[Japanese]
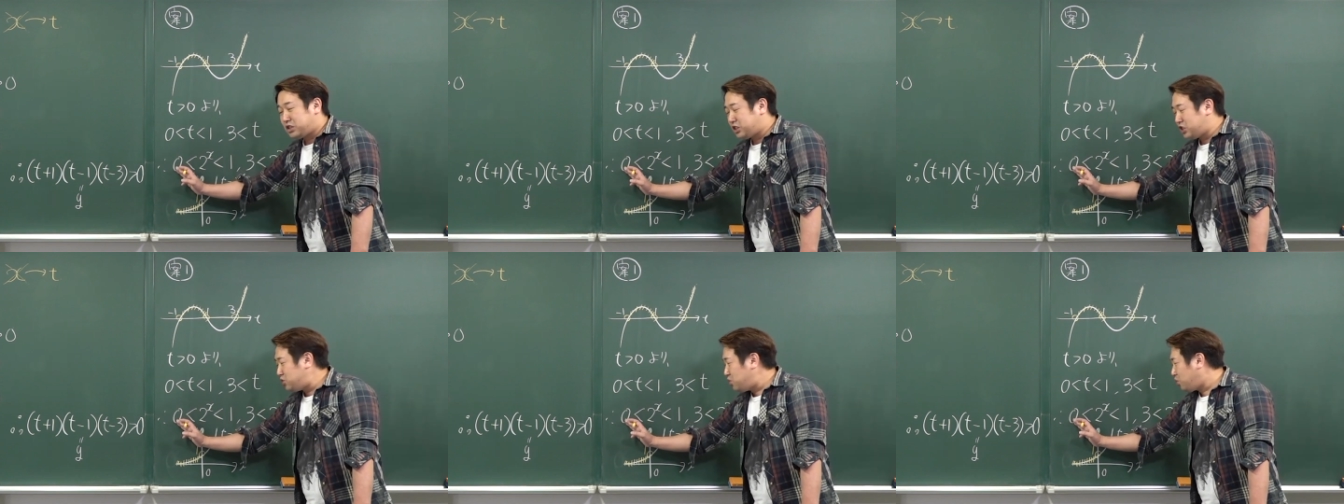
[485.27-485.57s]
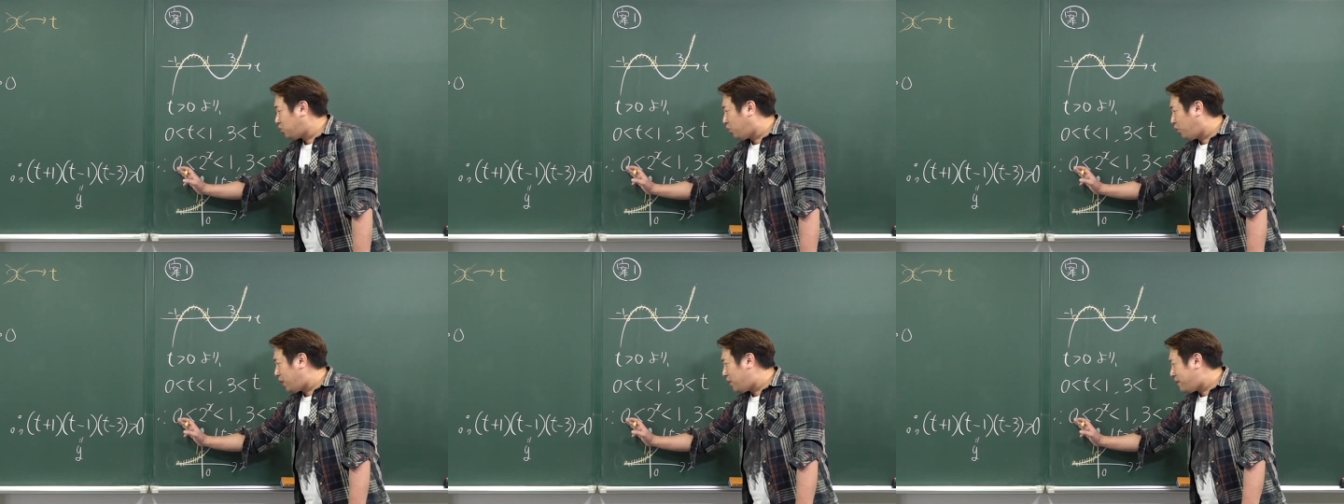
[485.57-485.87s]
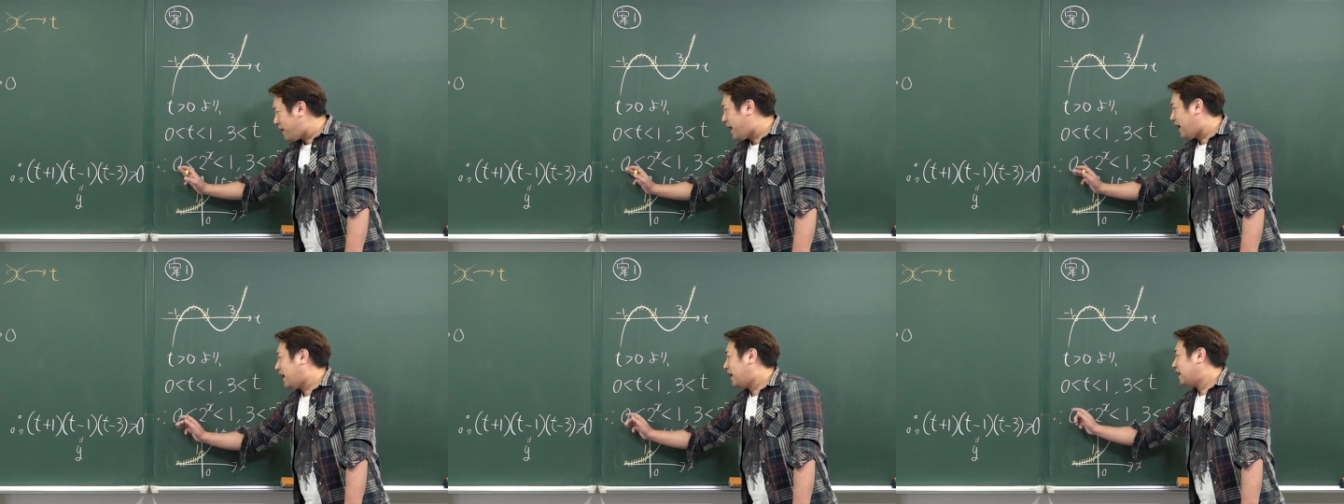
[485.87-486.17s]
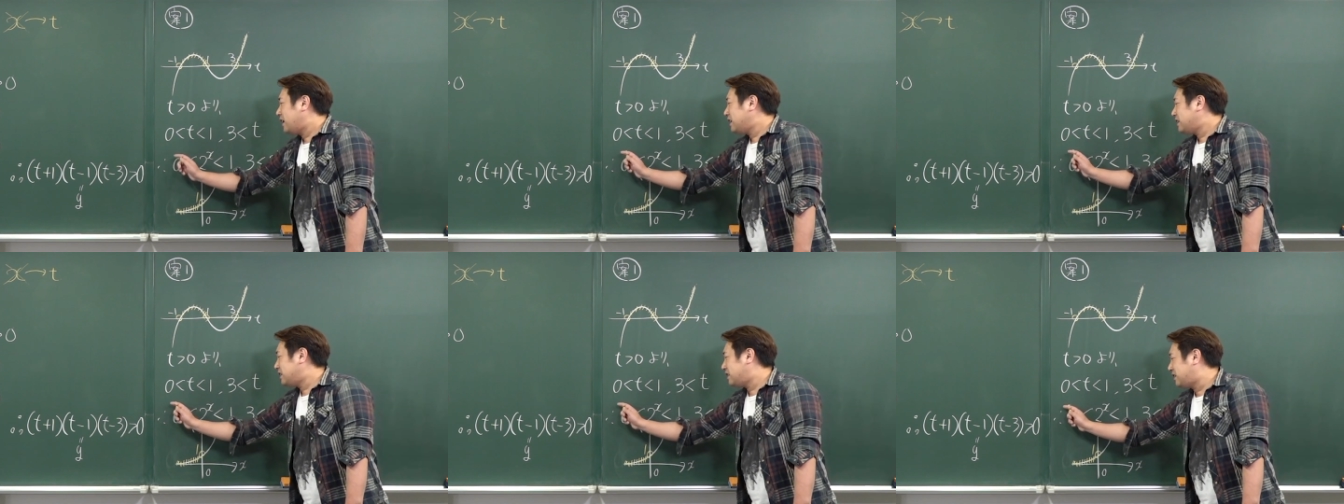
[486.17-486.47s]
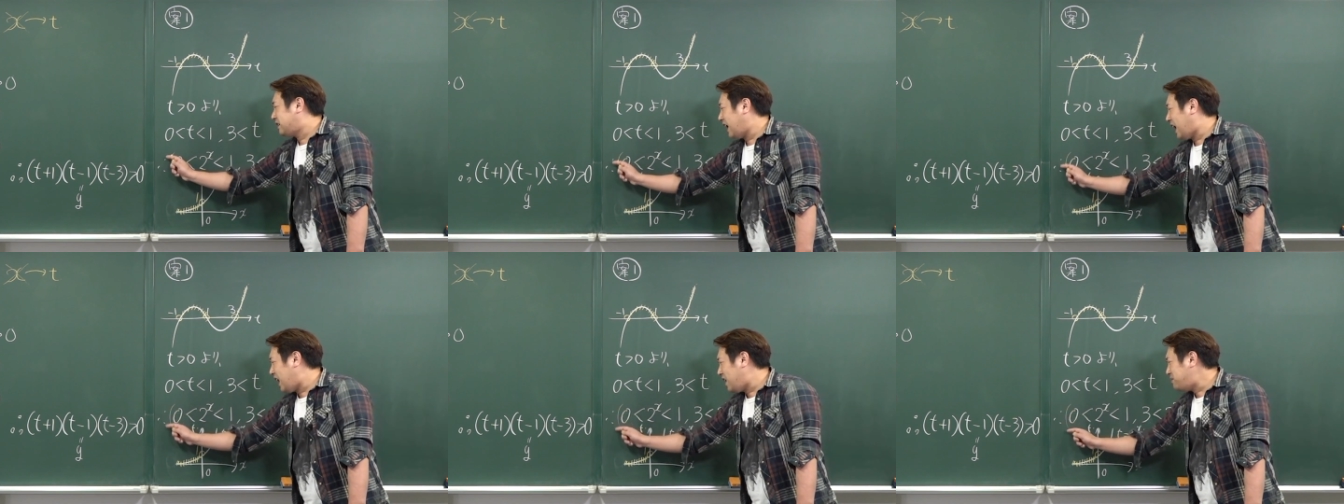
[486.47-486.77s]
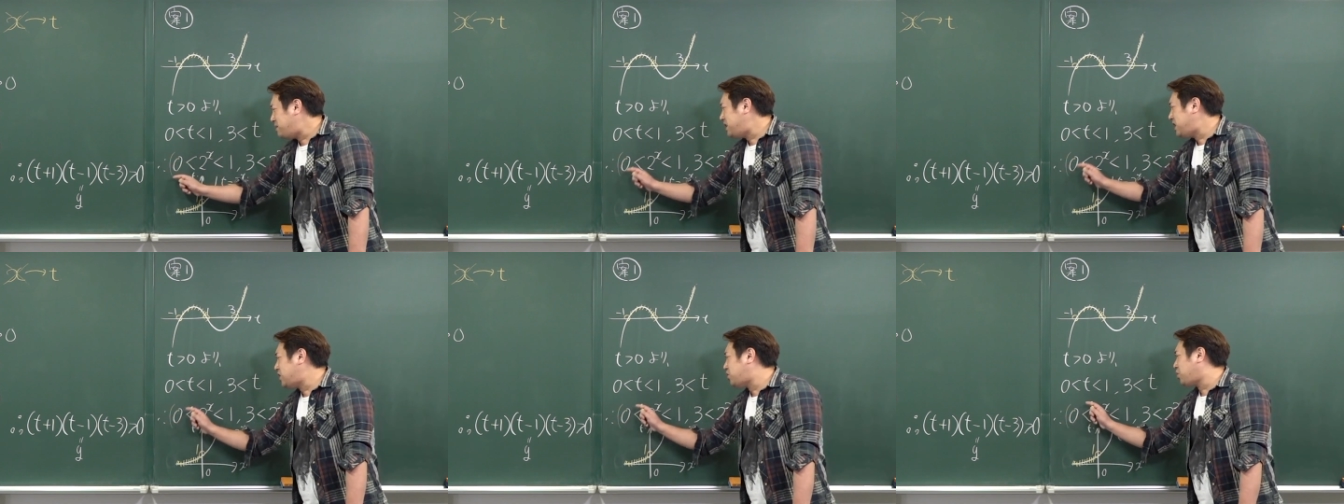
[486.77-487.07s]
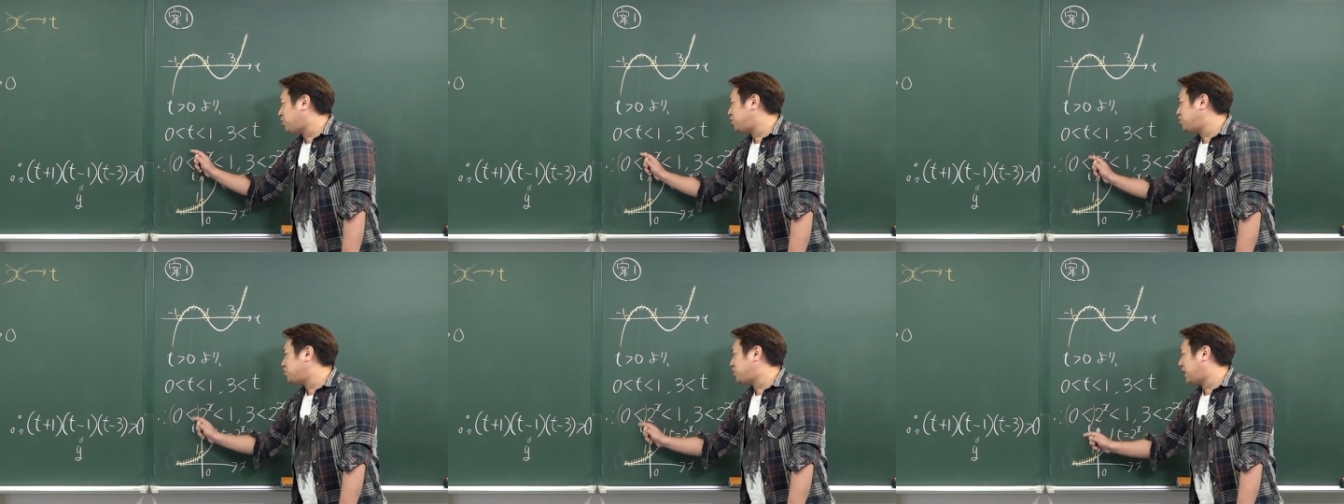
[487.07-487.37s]
ちのこれはダミー
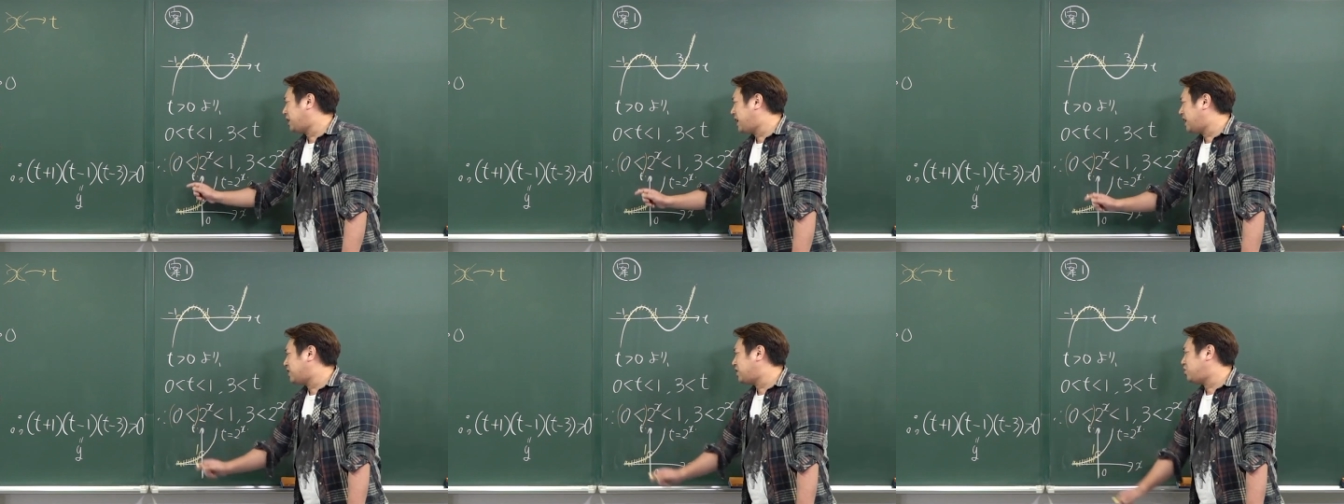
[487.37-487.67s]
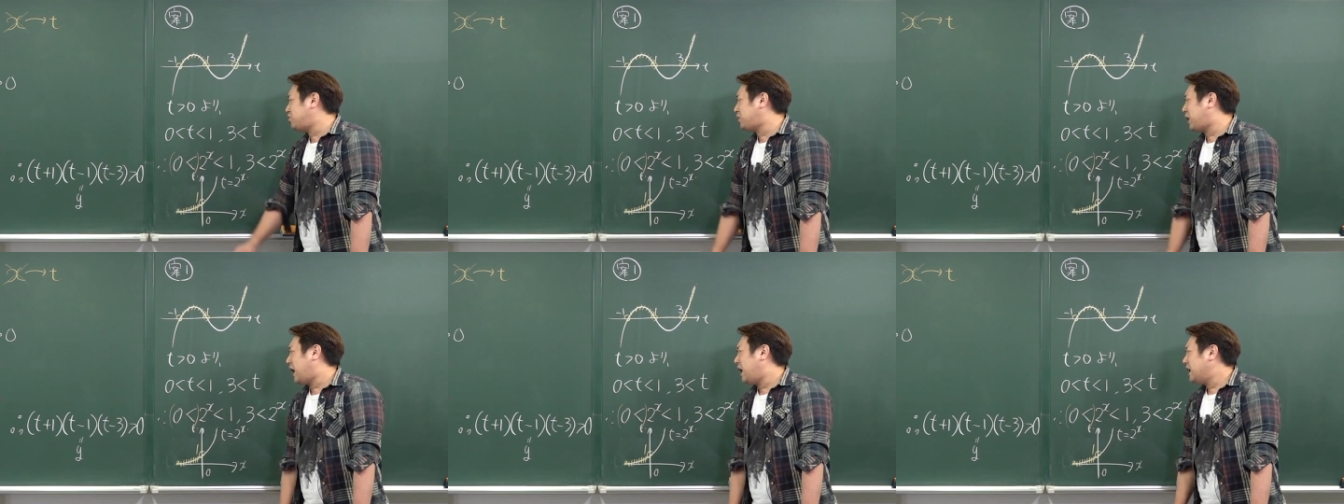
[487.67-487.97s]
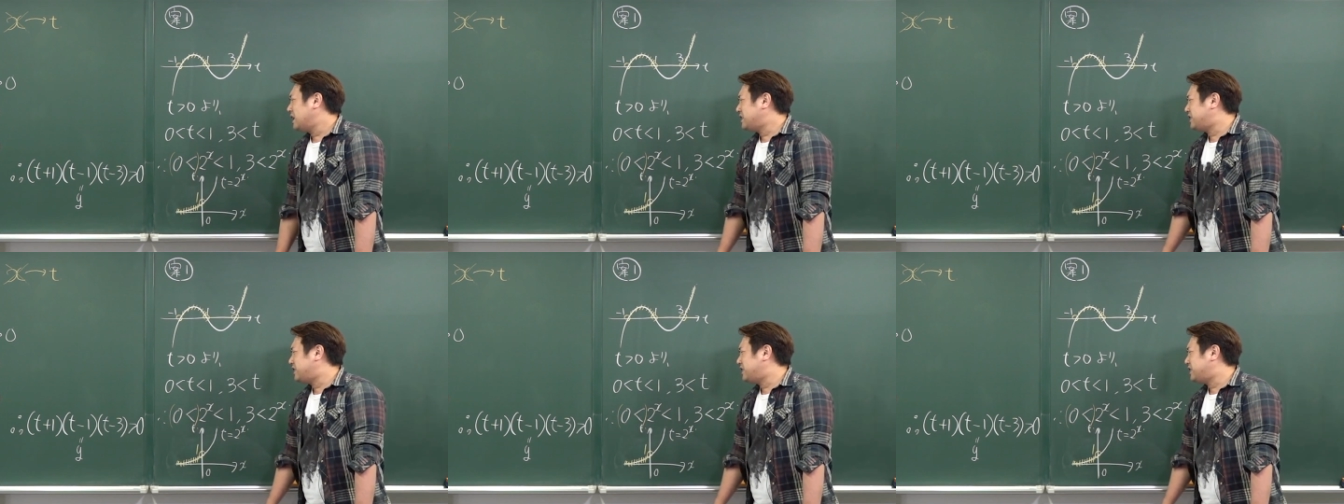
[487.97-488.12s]
というか、なんていうか、